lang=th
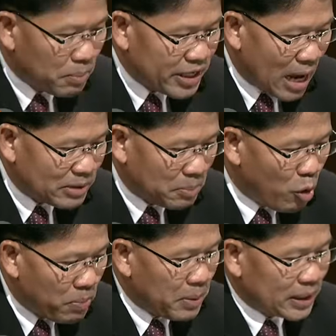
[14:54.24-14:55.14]
พยายามจะ
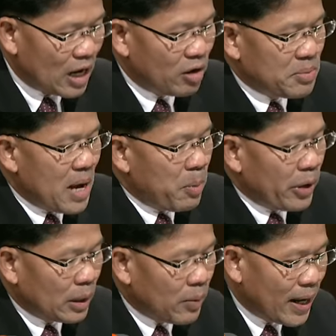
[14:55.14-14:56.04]
มุ่งไปมาตรา115เพราะ
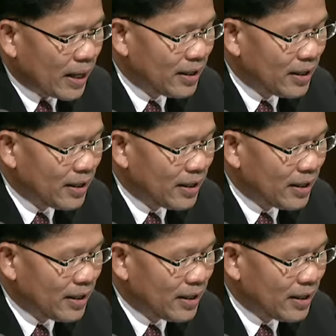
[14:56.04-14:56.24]
เหตุว่า